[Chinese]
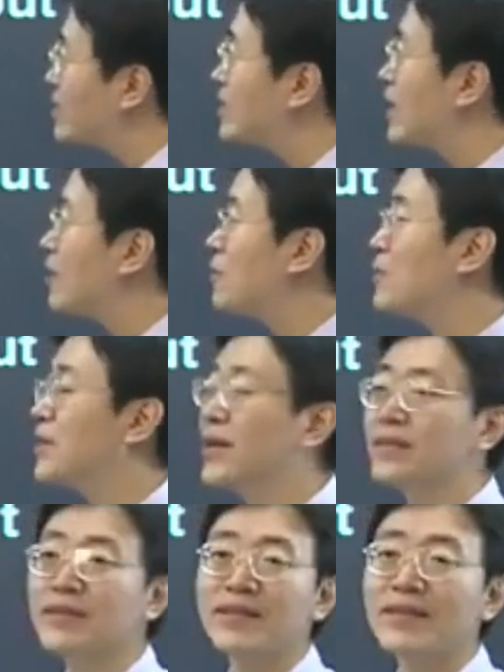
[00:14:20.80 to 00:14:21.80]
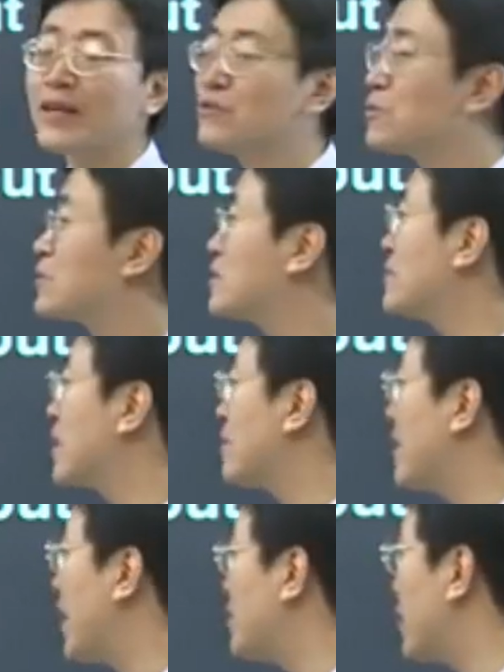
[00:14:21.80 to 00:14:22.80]
是然后呢，他做出这么一
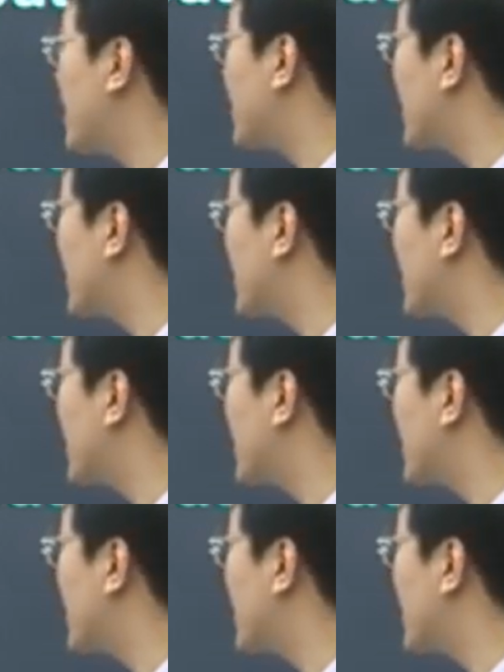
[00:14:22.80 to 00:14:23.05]
个判断，